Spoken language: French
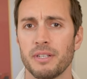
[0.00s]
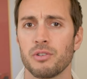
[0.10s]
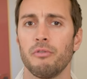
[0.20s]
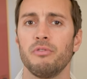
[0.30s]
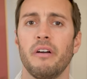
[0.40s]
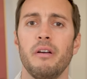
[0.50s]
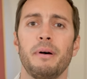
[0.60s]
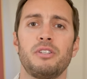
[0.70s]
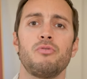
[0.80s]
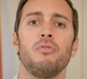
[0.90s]
parce que vous n'avez
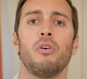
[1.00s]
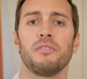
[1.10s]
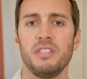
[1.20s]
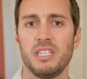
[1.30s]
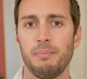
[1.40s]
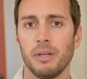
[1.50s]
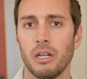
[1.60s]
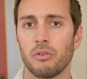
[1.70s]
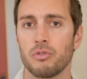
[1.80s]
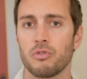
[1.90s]
pas su anticiper
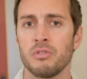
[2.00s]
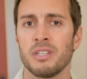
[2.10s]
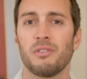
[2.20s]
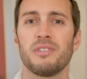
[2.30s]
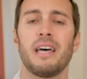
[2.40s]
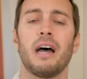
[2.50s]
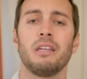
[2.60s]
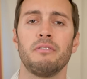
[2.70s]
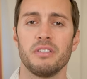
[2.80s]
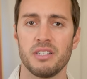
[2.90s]
quelque chose et que ça
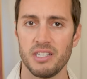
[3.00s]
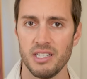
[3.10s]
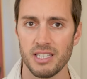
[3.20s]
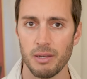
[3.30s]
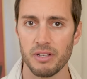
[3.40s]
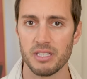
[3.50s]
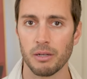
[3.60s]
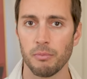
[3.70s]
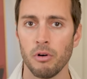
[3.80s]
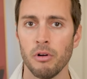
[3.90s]
arrive
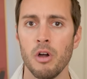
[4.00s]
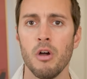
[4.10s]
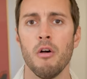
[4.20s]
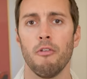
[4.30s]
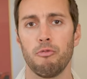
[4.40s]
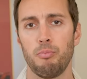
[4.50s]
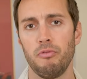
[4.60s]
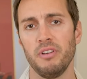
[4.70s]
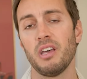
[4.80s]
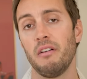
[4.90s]
systématiquement, vous
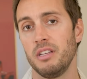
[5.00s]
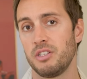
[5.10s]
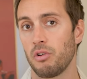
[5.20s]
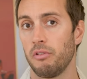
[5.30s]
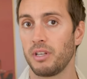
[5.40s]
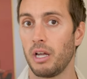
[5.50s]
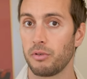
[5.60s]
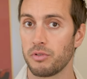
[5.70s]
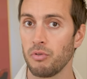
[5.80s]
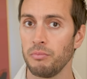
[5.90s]
pouvez travailler sur votre
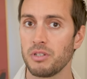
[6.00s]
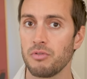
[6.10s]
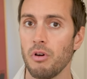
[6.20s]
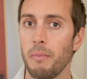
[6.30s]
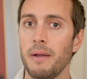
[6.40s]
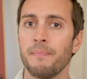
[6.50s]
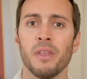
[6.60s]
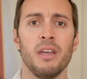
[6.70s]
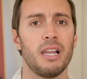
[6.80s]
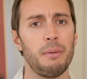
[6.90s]
attention, bien sûr, mais
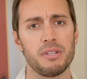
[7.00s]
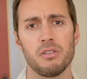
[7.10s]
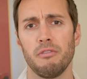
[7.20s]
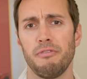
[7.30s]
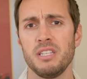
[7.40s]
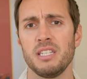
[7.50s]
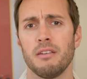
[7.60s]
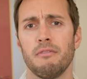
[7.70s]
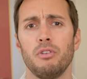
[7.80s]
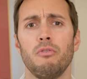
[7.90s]
la personne en
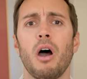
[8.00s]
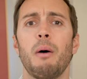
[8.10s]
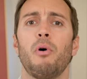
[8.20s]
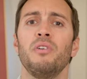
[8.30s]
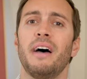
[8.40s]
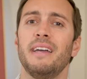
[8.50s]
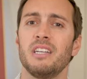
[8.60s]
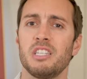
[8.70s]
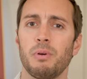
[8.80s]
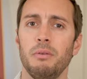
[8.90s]
face va devoir apprendre à
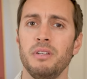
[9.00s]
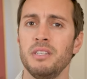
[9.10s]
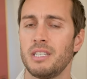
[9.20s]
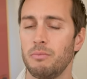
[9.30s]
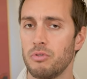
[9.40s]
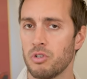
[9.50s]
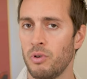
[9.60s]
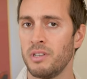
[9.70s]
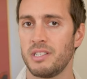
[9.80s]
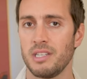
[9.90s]
exprimer ses
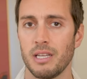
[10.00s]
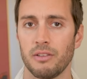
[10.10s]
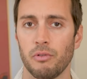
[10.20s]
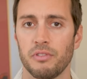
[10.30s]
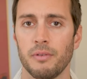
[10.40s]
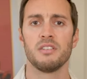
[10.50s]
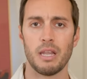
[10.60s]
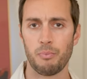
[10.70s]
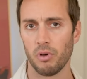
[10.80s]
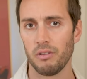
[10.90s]
besoins et ses attentes.
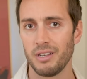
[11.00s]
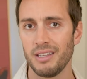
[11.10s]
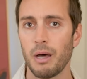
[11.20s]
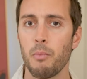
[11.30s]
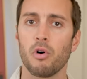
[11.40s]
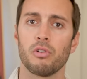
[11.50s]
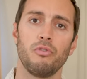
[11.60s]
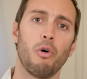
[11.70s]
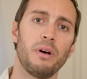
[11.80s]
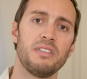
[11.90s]
Cela peut révéler d'un manque
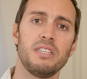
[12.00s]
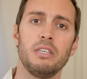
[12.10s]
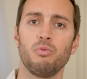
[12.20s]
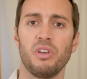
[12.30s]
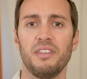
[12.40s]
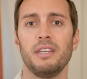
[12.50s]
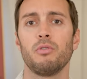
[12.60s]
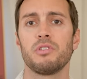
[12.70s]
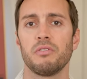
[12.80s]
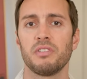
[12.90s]
d'empathie ou d'un
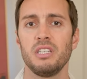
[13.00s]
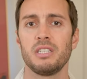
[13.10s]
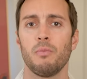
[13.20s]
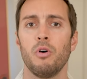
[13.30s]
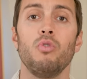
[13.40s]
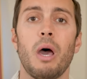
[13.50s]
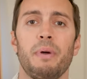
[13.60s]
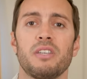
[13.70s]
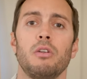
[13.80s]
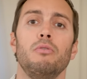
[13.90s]
égocentrisme, où la
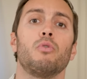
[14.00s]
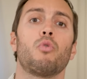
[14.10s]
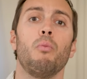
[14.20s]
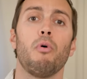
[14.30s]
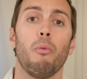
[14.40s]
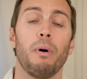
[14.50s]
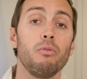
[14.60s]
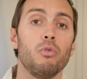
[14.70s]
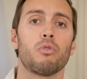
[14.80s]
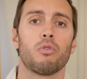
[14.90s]
personne ne comprend pas
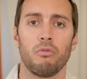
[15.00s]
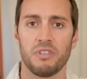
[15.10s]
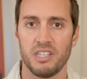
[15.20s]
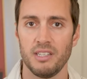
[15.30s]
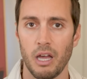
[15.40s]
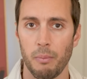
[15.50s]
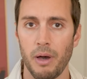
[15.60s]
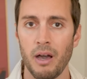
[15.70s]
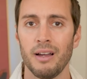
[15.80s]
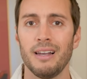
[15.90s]
ou ne considère
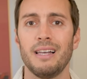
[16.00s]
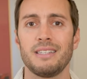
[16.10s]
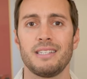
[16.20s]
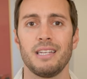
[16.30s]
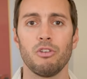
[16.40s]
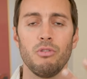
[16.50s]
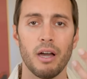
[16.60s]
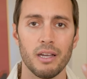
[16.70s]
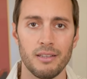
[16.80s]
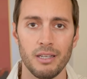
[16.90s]
pas la
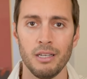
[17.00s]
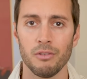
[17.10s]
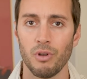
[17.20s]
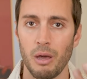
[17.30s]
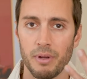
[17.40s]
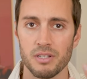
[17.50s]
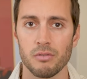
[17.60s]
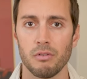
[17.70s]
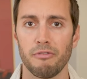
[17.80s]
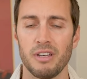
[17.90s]
singularité de la
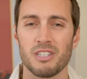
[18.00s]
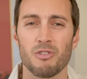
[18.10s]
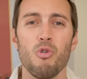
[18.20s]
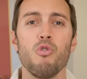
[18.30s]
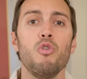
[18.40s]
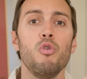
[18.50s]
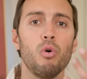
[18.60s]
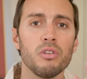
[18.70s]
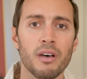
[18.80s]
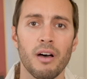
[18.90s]
personne en face, que
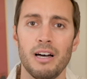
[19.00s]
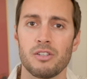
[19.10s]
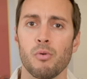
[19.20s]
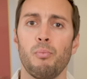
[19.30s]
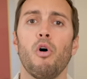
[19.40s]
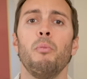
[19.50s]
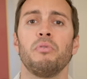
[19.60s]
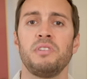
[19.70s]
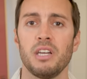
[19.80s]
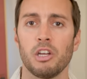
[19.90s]
l'autre a son
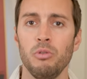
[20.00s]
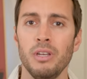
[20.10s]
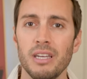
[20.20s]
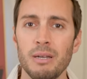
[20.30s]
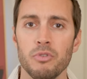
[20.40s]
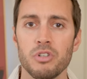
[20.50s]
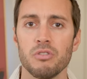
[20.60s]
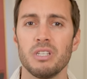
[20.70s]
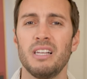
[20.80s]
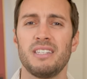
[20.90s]
propre circuit
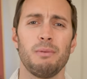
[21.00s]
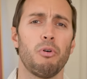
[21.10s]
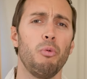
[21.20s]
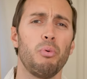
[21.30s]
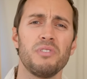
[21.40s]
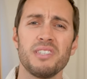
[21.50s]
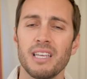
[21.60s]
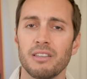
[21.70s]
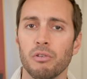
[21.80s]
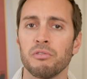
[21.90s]
émotionnel, ses propres
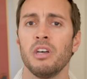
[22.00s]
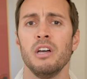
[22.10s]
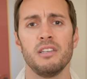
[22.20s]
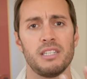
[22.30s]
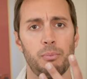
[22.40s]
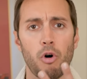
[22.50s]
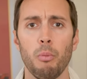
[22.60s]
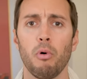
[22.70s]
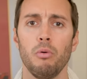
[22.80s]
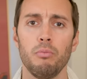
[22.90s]
attentes, ses propres